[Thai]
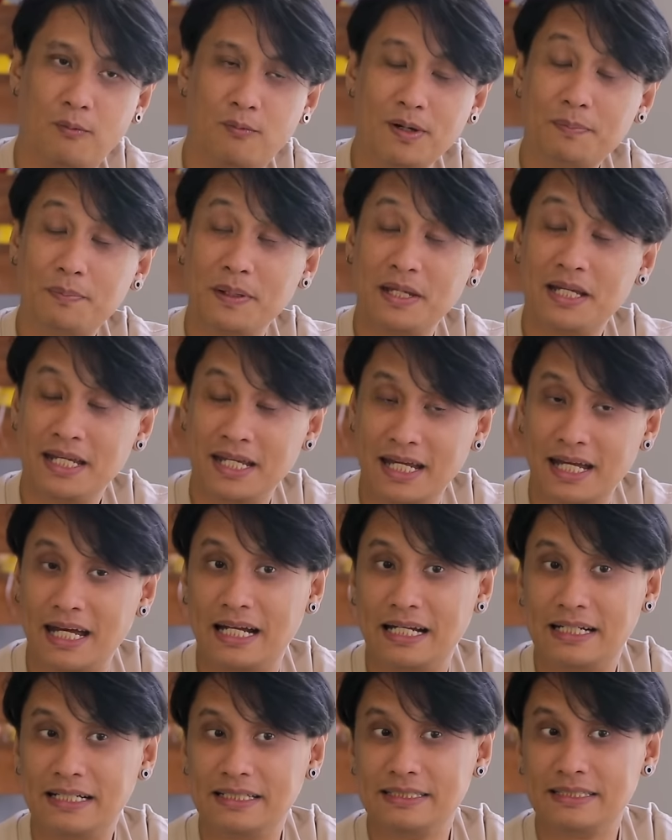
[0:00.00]
ผมว่าปีนี้
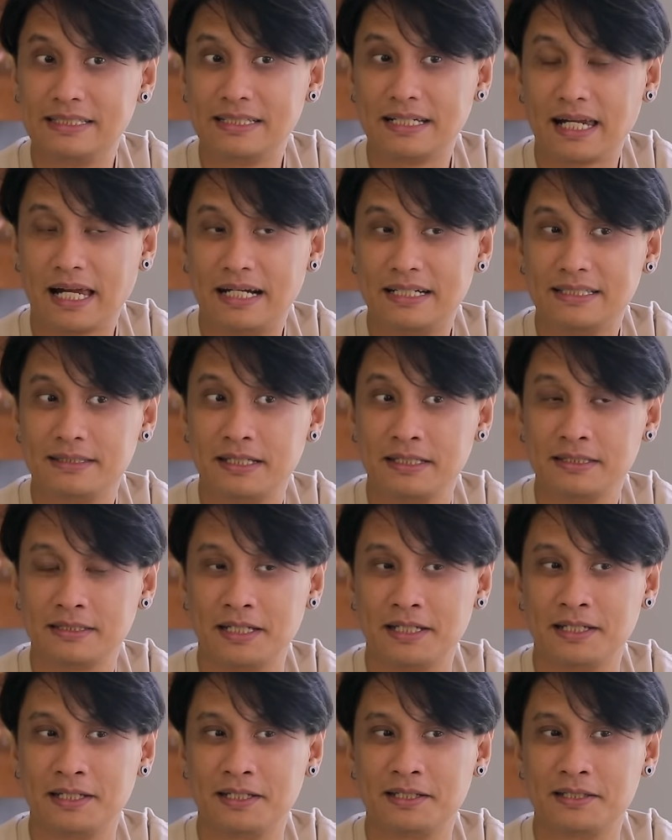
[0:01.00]
จ
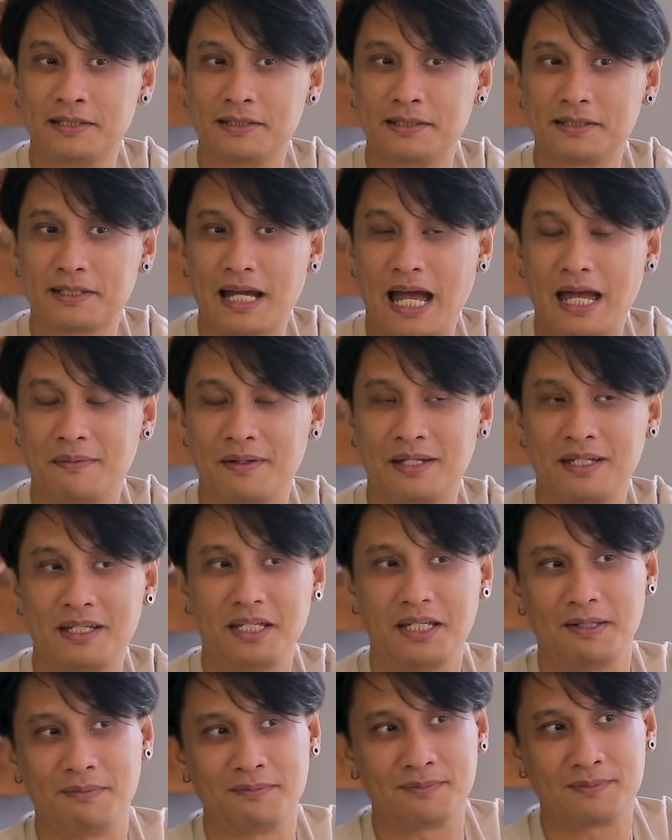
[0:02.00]
ริง ๆ กลายเป็น
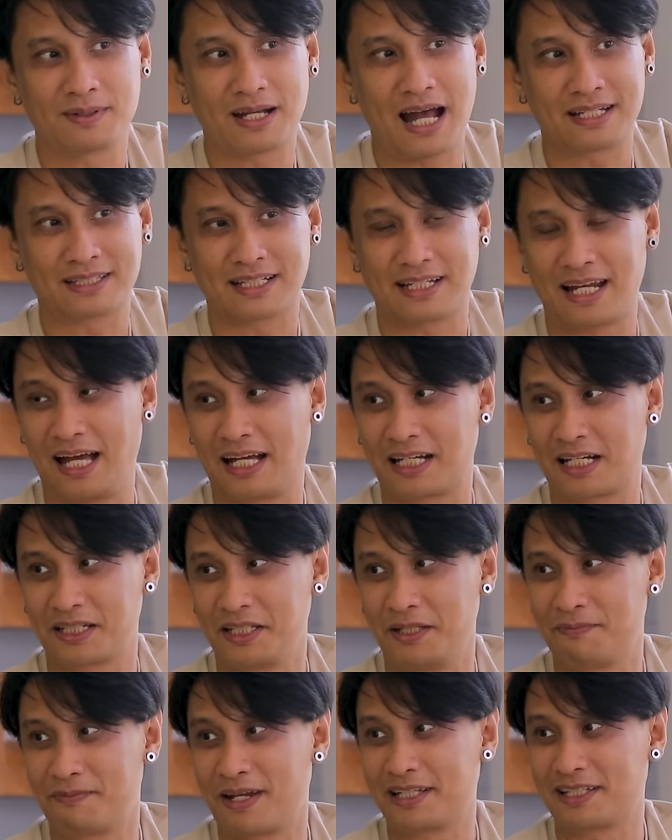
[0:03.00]
ทีมกลางตารางกับ
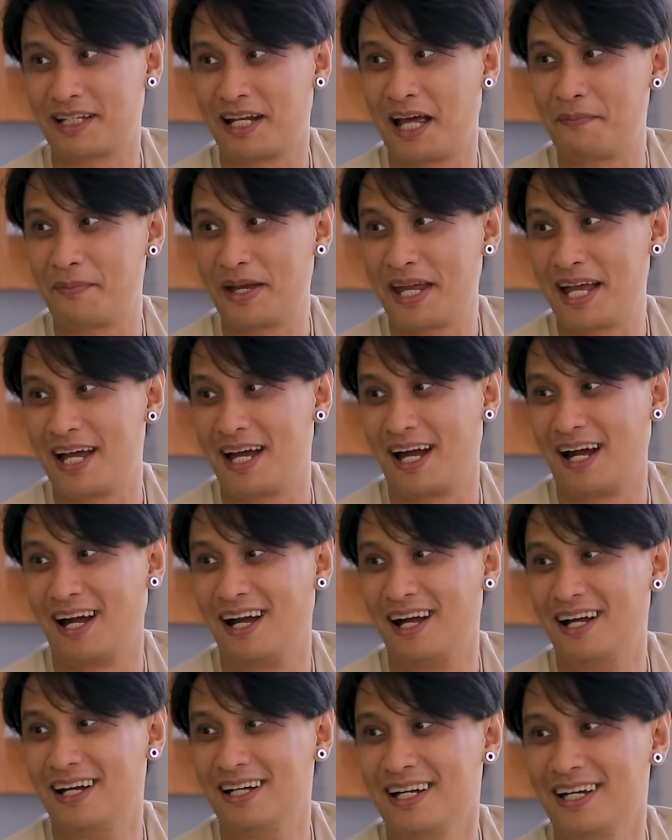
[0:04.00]
ทีมท้ายตารางไม่ห่าง
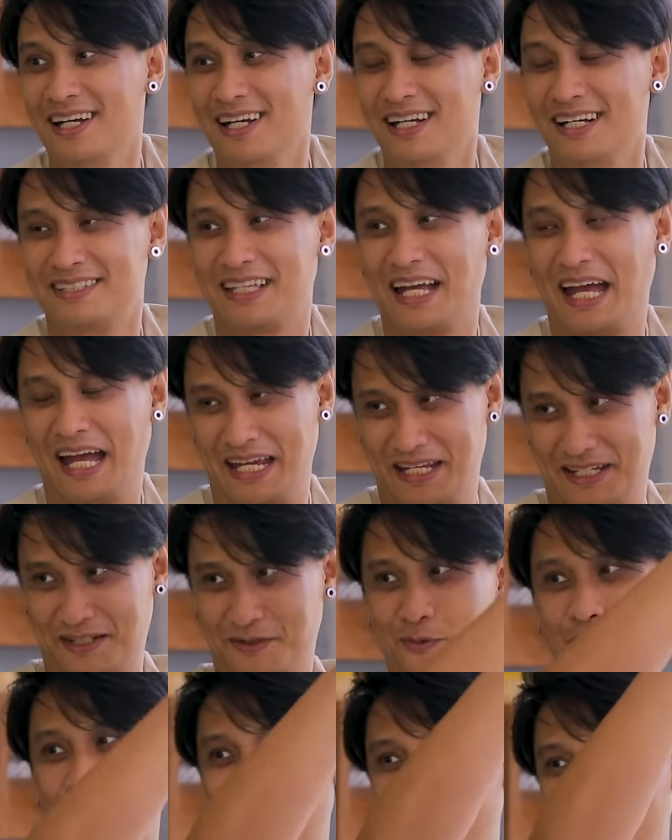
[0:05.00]
แต่ไอ้หั